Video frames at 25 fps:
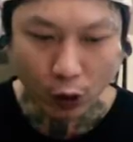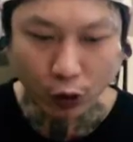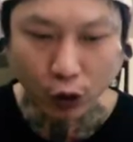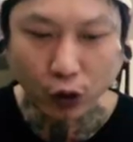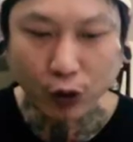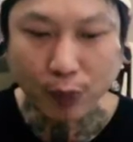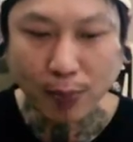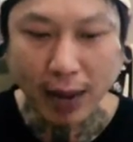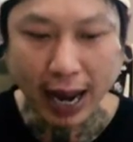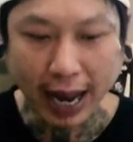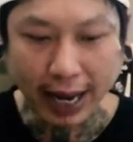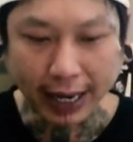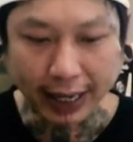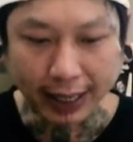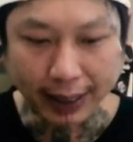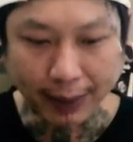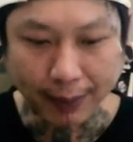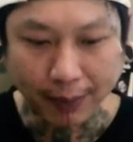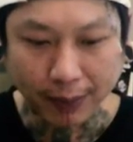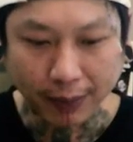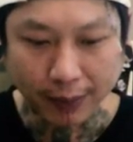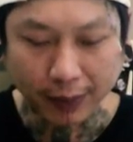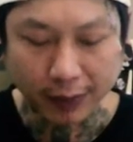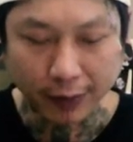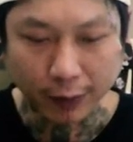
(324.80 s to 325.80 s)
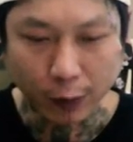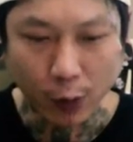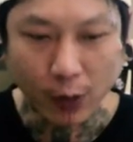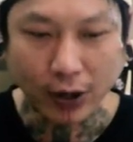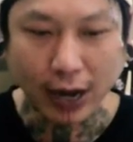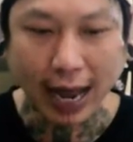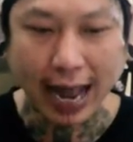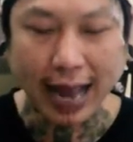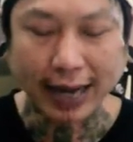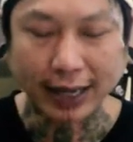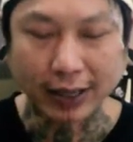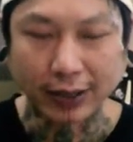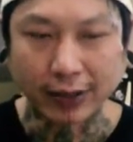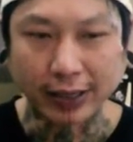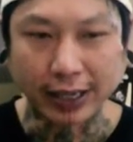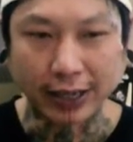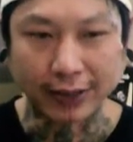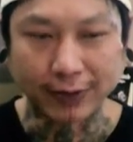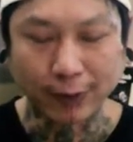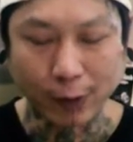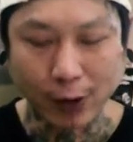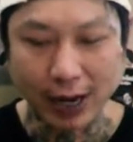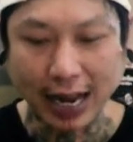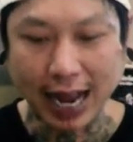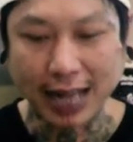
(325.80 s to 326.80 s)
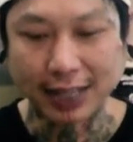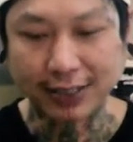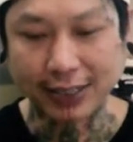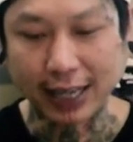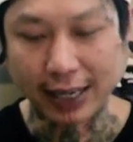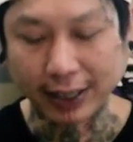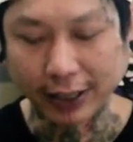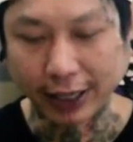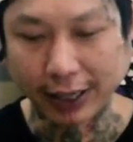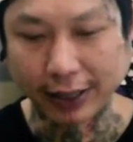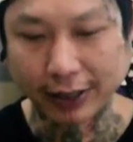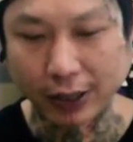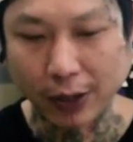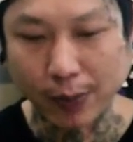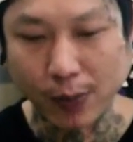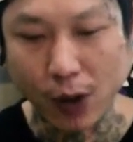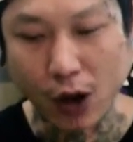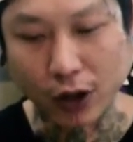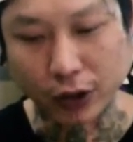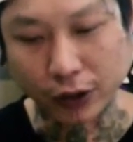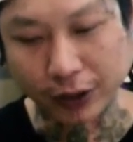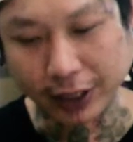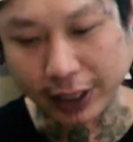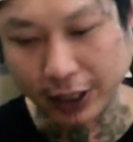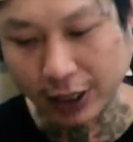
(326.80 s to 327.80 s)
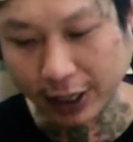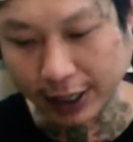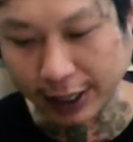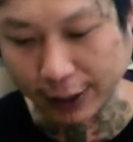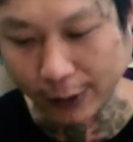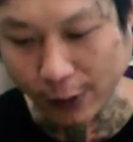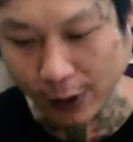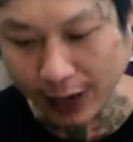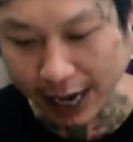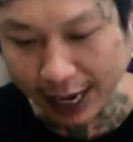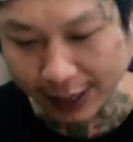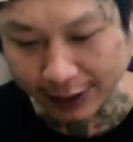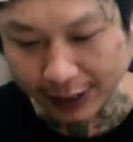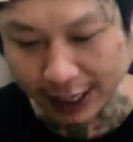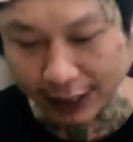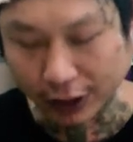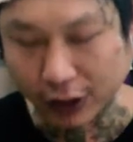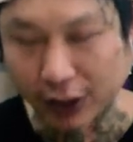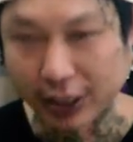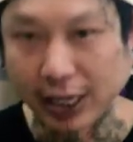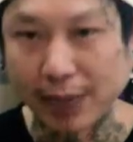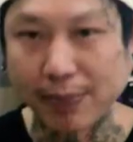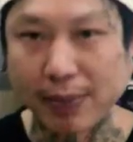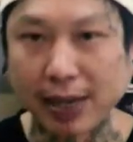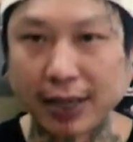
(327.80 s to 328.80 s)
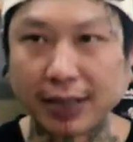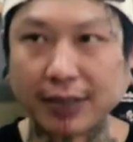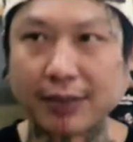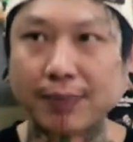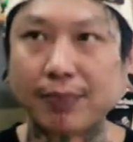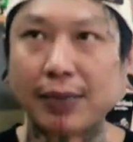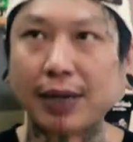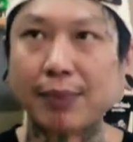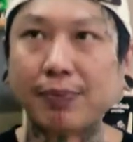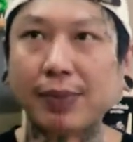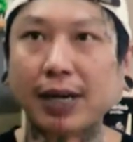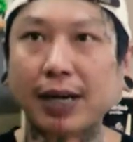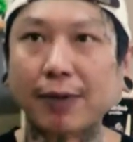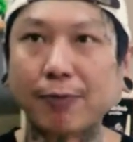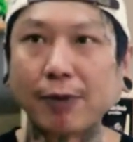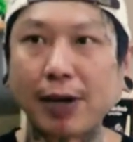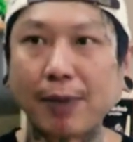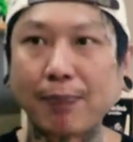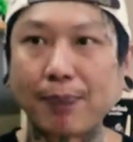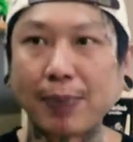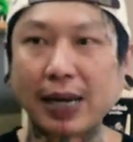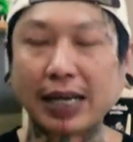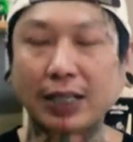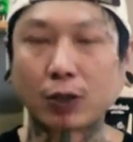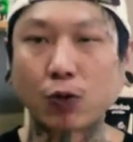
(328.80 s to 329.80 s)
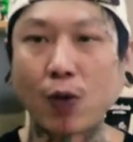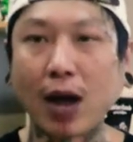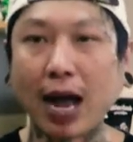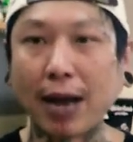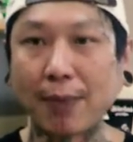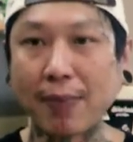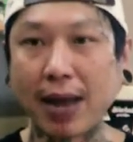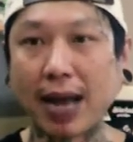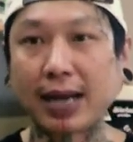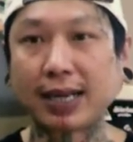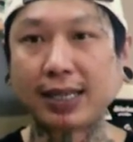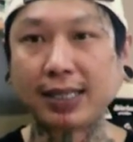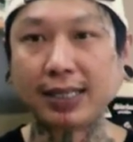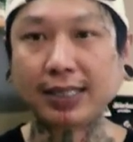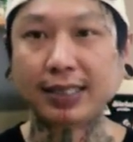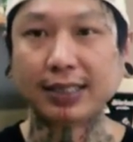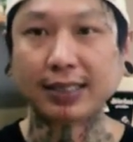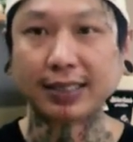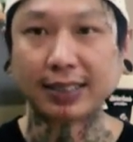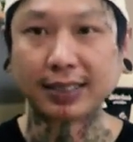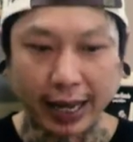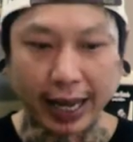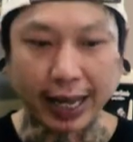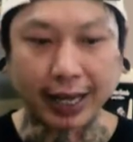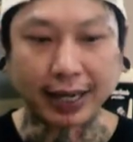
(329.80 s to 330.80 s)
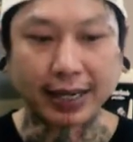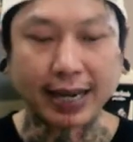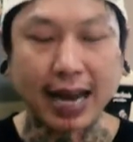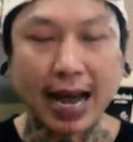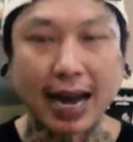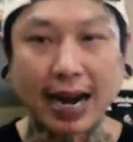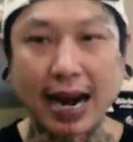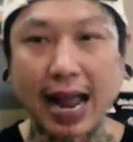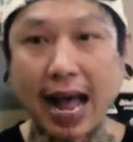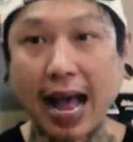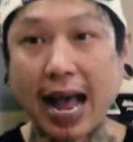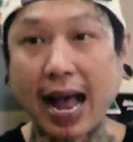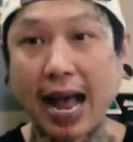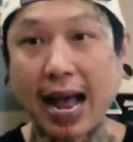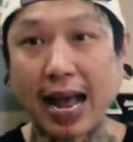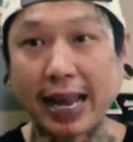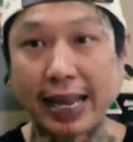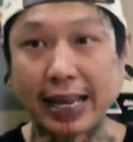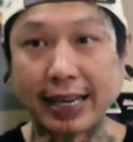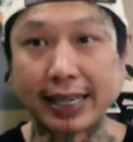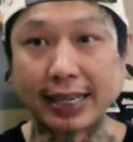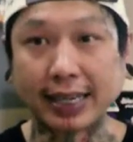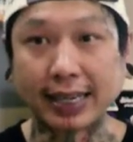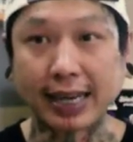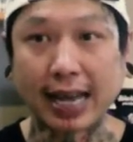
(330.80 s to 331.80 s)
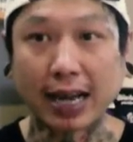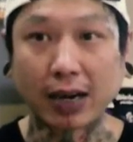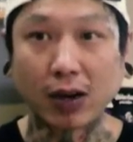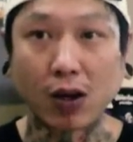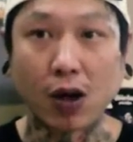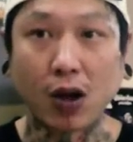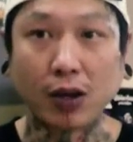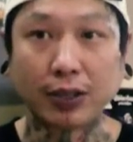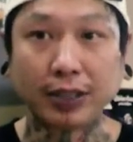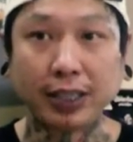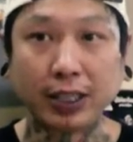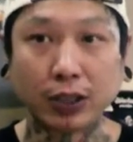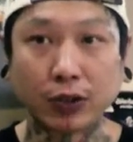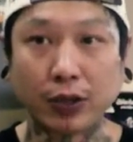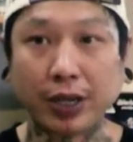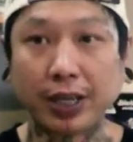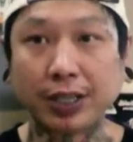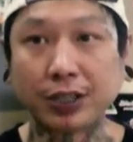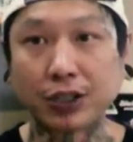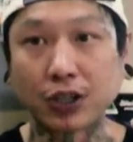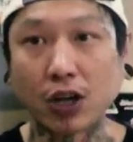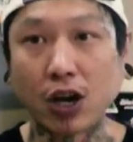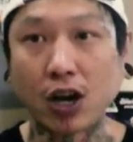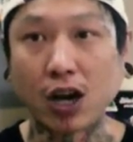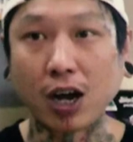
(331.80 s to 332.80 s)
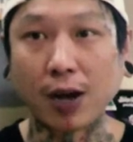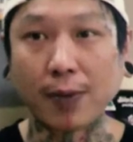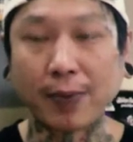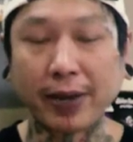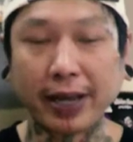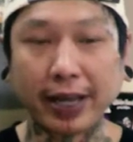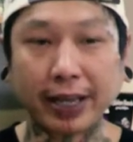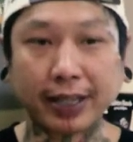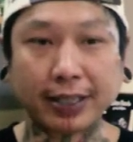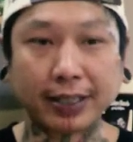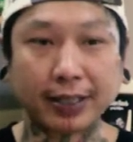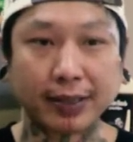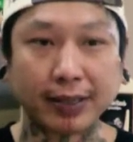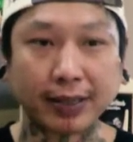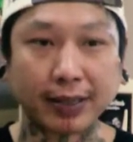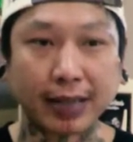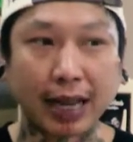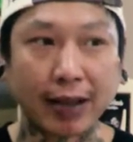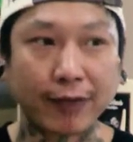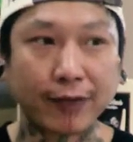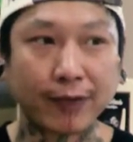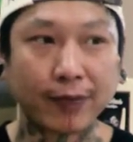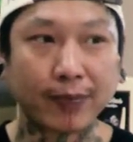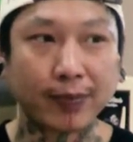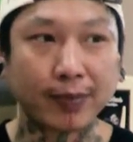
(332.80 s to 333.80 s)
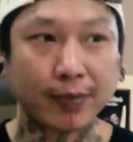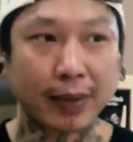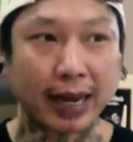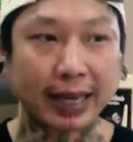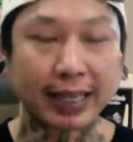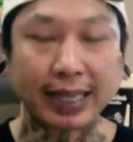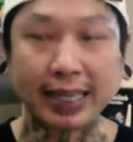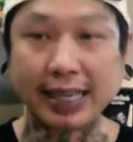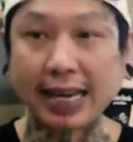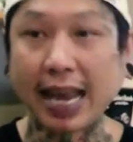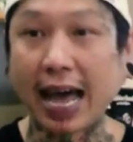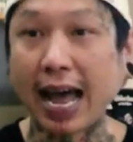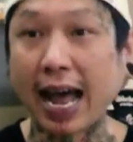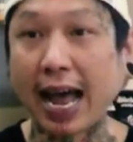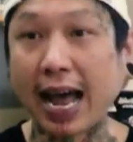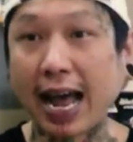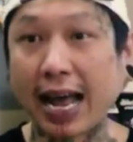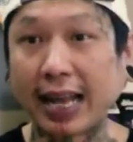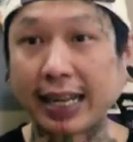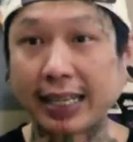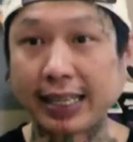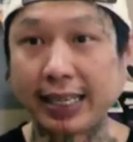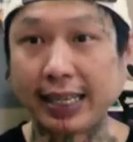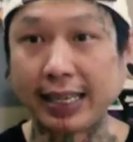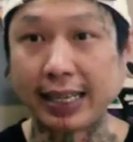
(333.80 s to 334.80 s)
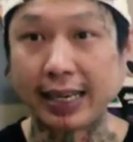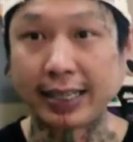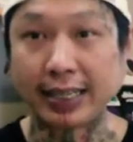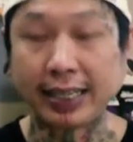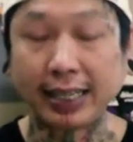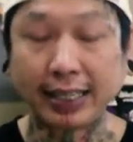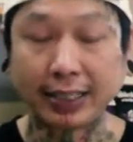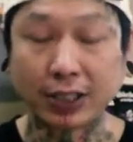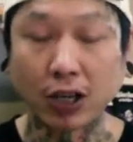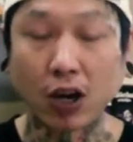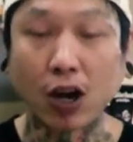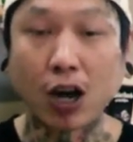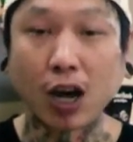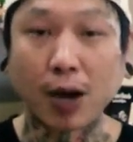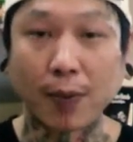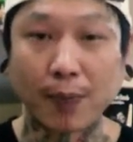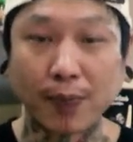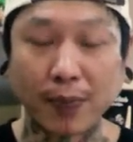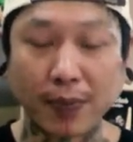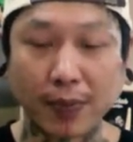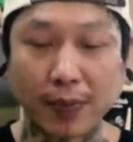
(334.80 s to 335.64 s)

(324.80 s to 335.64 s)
คนรุ่นใหม่วงการสัตว์เลี้ยงต้องบอกตรงนี้ก่อนวงการสัตว์ตอนนี้มันเหมือนว่าเปิดกว้างมากขึ้นเห็นดาราเห็นนักร้องที่ตัวเองชอบเห็นนักกีฬาที่ชอบ